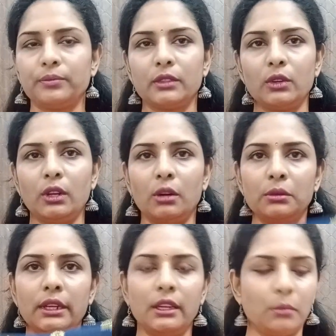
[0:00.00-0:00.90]
సో ఈ
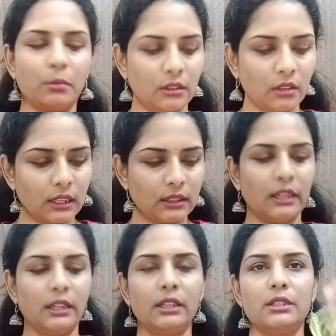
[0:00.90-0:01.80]
నడుము దగ్గర మాత్రం ఇలా
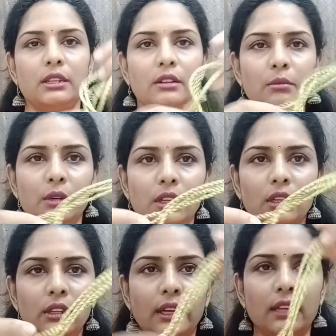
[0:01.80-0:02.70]
థ్రెడ్
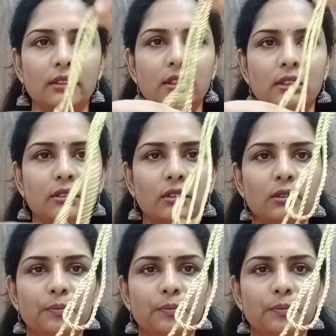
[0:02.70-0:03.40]
ఇచ్చారనమాట టాజల్స్తో